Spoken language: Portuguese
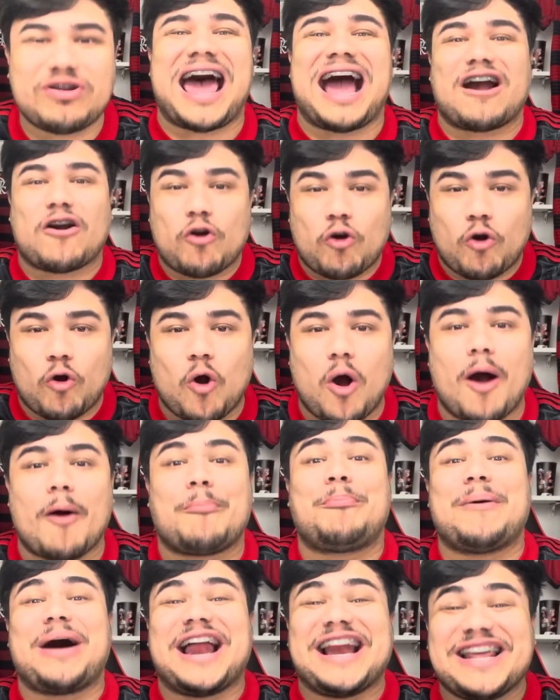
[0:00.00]
na
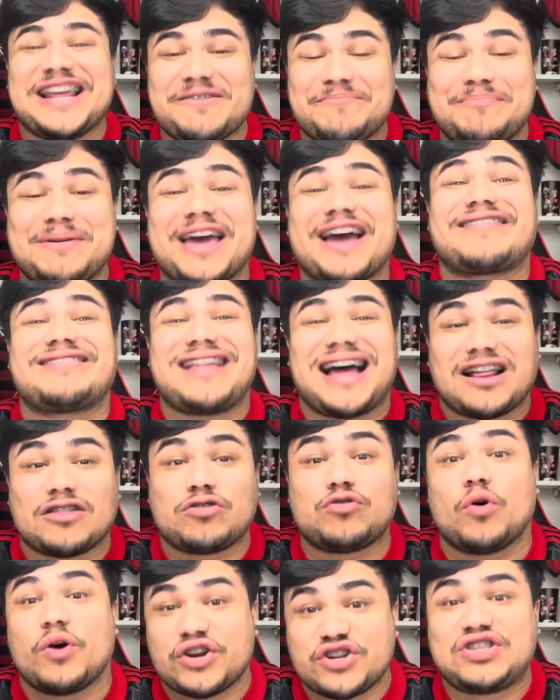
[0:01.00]
Copa
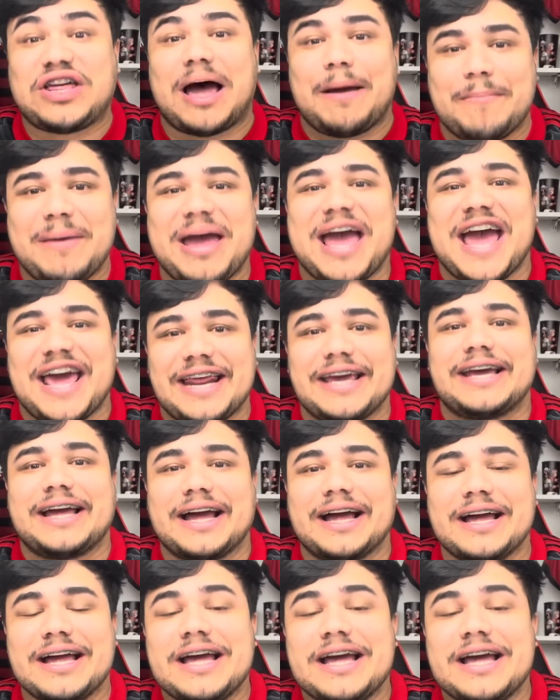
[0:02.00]
Libertadores da América.